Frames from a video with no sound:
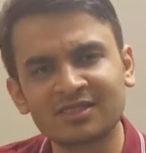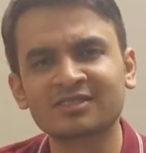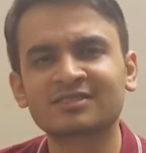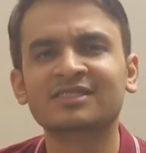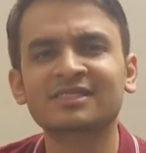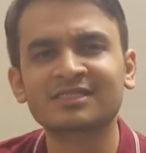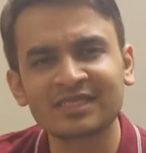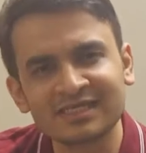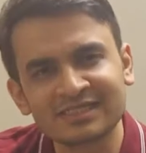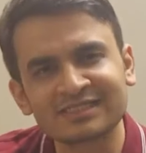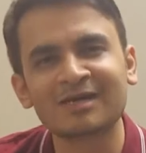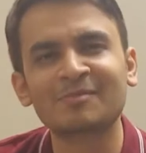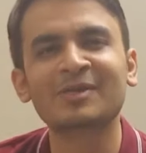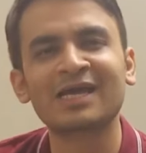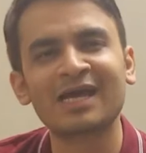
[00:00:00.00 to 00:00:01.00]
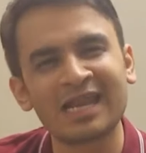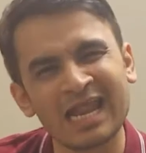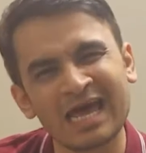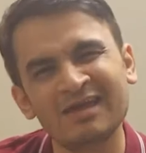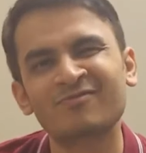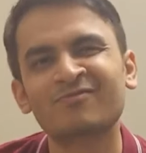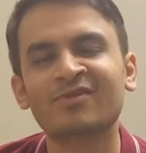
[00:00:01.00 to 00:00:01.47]
द इज कमिंग अ
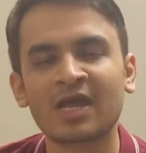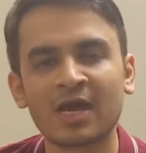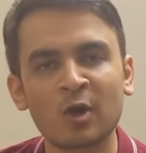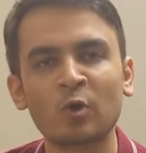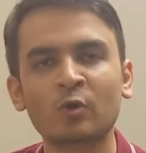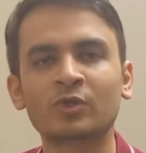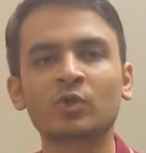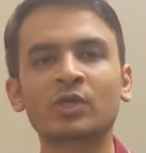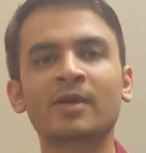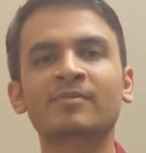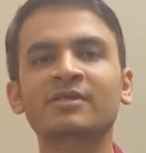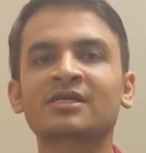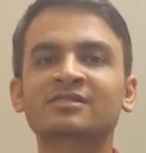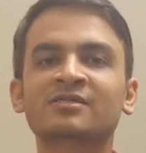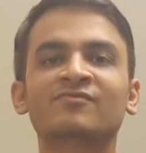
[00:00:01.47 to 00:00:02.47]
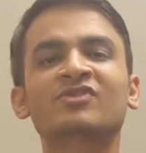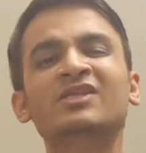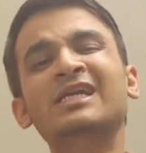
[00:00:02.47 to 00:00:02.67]
लाइव नाउ क्योंकि अभी तक सिर्फ